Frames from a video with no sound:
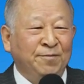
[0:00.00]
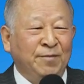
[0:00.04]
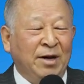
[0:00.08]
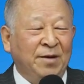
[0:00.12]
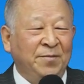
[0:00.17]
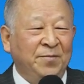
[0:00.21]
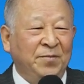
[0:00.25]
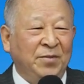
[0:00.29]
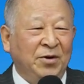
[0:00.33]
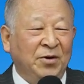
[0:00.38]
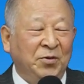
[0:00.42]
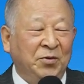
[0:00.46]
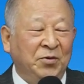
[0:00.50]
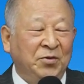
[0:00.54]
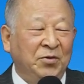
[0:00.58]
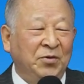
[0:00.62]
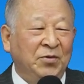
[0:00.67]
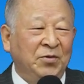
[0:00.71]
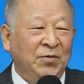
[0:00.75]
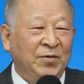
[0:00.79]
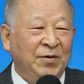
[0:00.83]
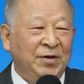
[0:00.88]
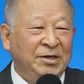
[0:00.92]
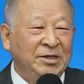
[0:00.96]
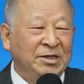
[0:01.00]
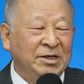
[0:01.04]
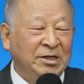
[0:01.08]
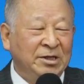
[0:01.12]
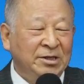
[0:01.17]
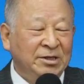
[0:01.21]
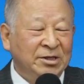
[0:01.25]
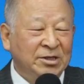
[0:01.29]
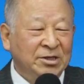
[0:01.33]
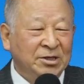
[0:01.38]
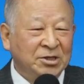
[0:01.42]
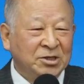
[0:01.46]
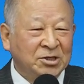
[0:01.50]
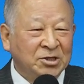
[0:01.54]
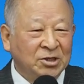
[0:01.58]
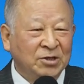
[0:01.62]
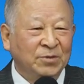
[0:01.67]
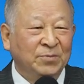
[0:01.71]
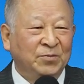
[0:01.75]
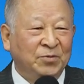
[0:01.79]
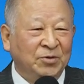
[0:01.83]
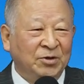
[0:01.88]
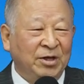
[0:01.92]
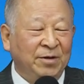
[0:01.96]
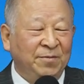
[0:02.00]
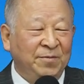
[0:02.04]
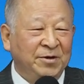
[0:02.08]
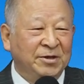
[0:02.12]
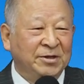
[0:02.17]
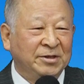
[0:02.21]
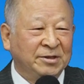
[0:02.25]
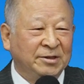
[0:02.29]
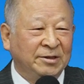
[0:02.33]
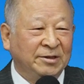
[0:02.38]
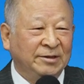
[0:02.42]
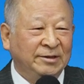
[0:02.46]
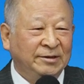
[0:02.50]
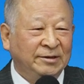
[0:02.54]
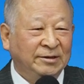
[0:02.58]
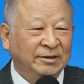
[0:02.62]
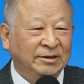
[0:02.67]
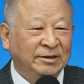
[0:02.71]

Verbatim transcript: 만방으로 이제 선포되면서